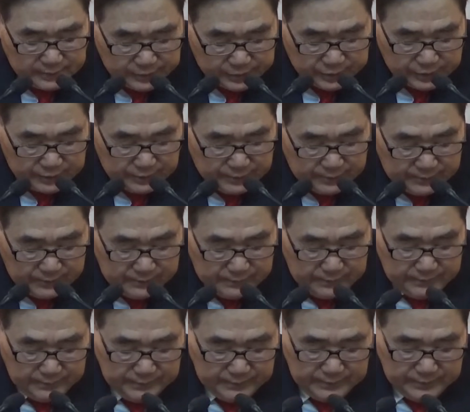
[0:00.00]
것이요
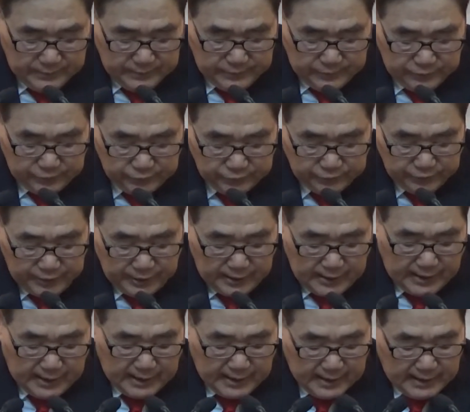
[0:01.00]

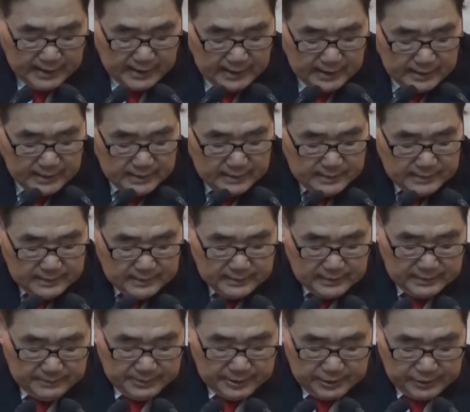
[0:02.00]
두드리라
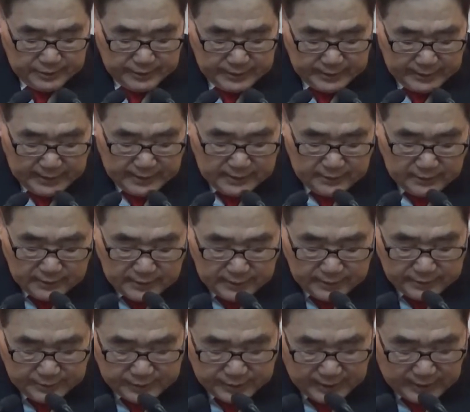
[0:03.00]
그러면 너에게 열릴
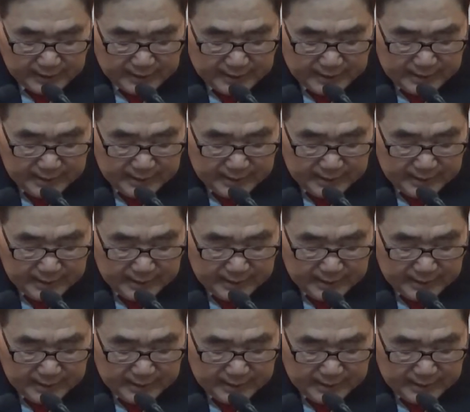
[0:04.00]
것이라